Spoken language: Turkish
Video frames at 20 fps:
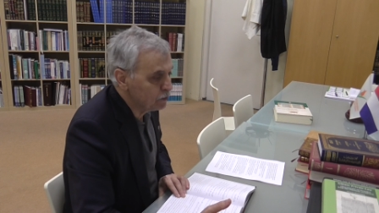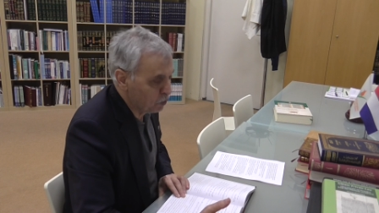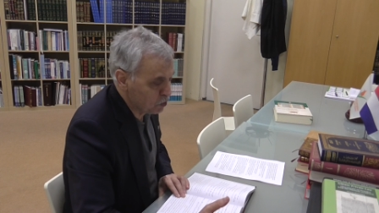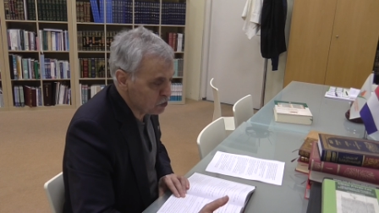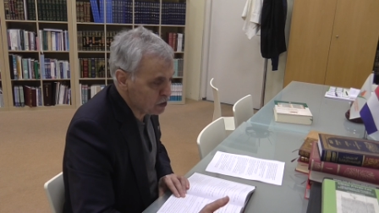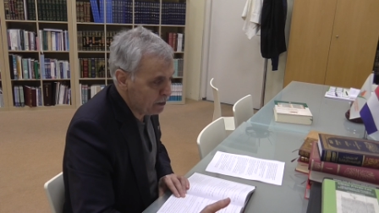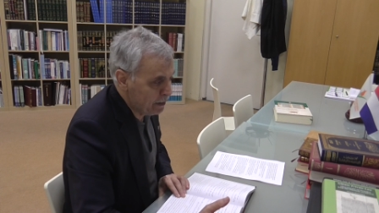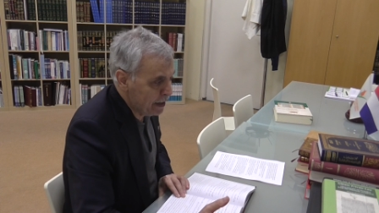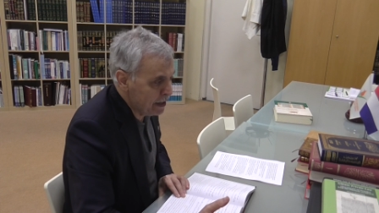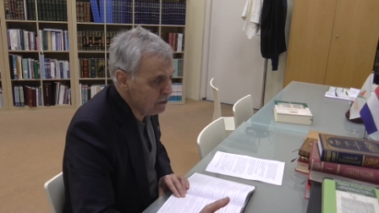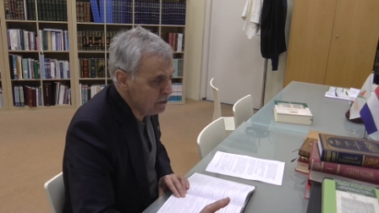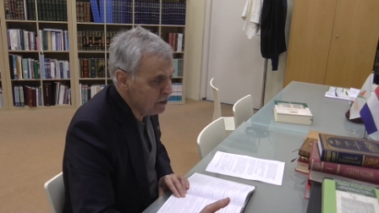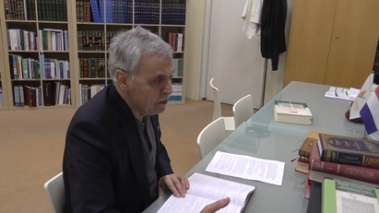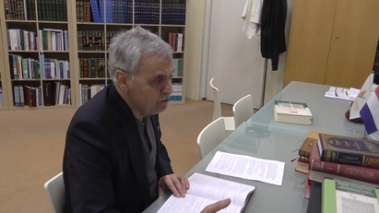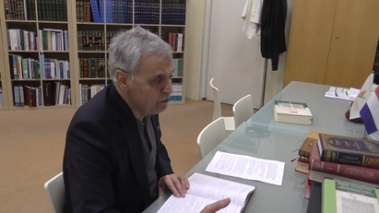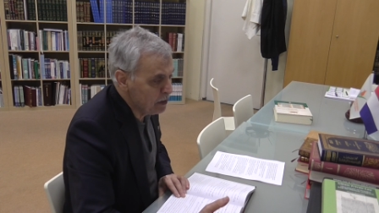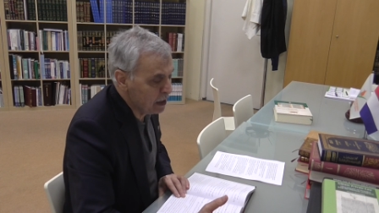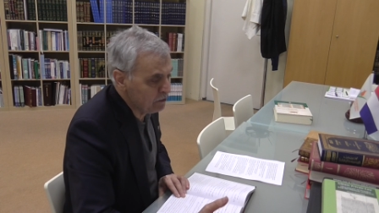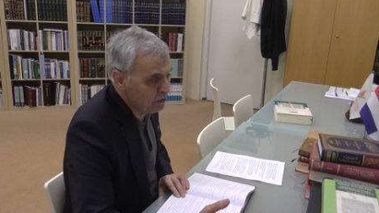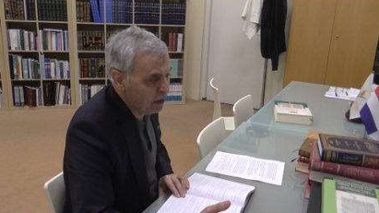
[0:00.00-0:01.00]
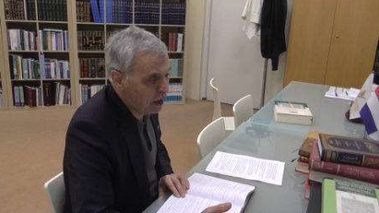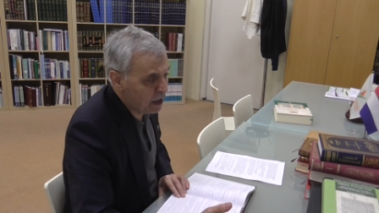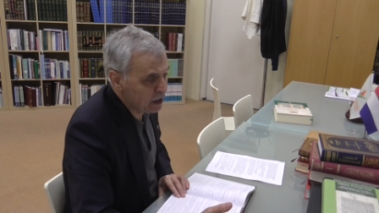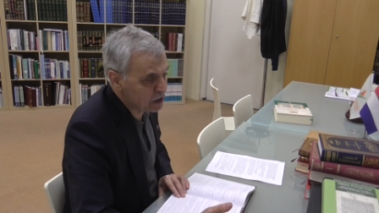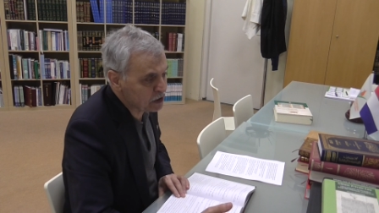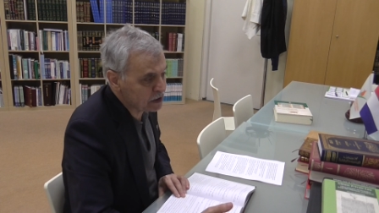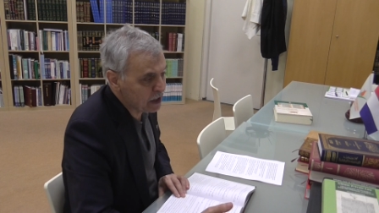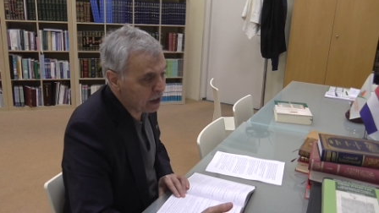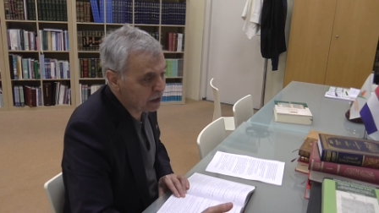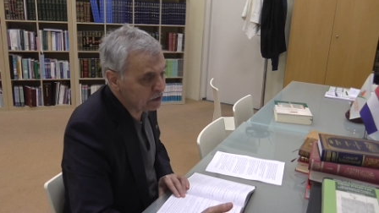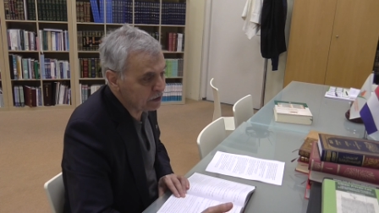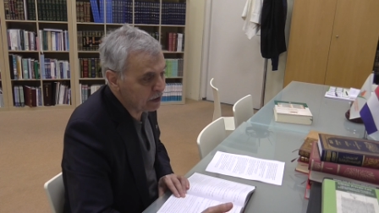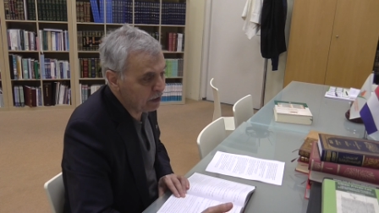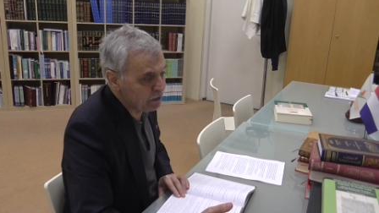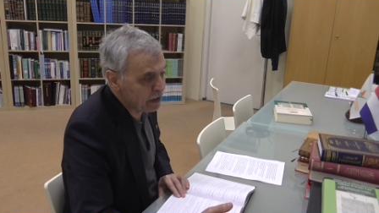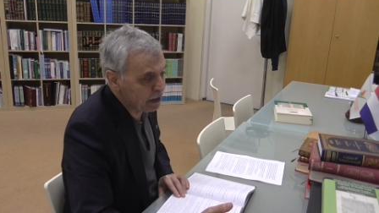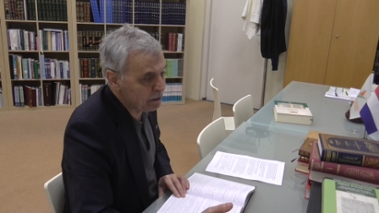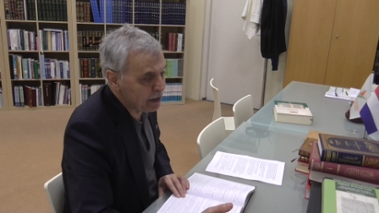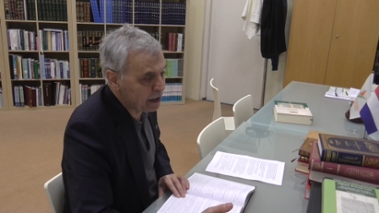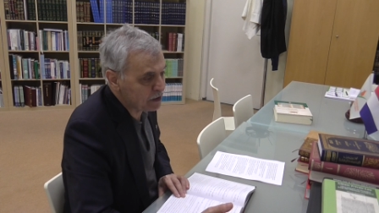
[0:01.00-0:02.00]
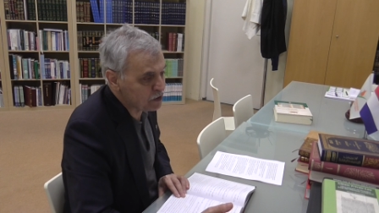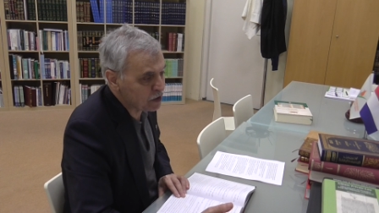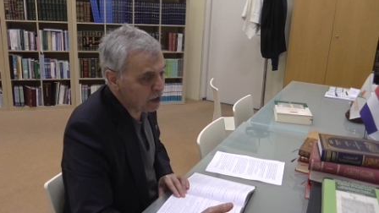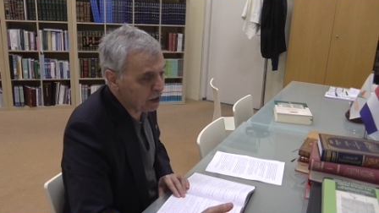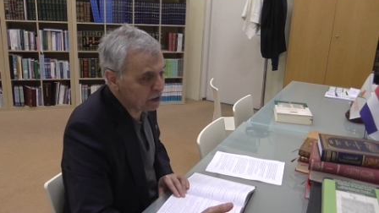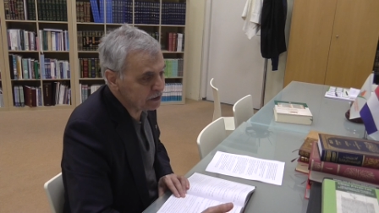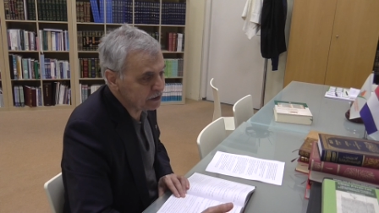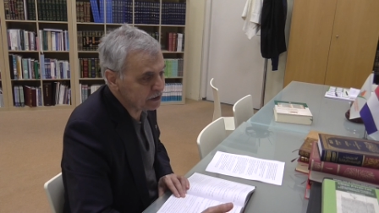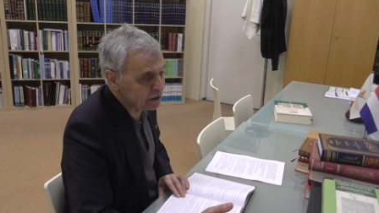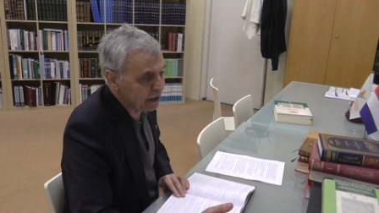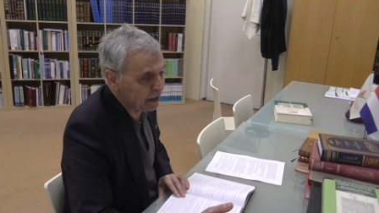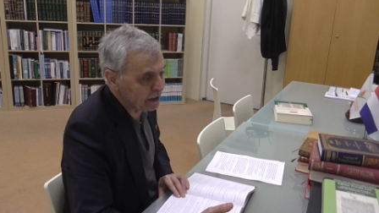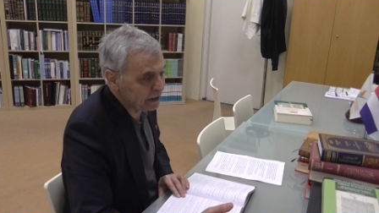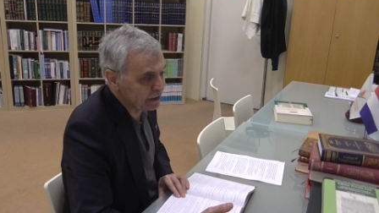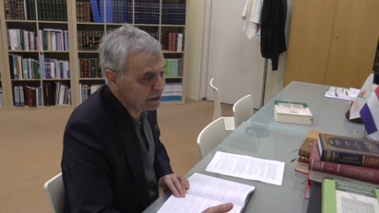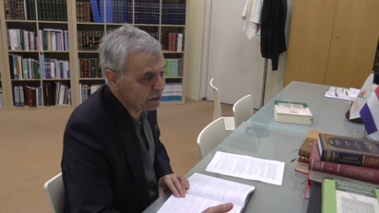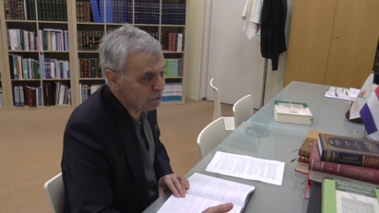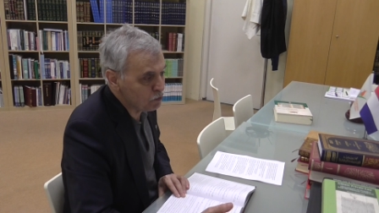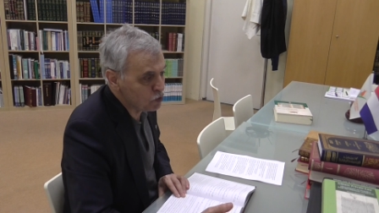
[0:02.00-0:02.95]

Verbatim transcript: O zaman meyve ağaçlarında vermek caiz yani.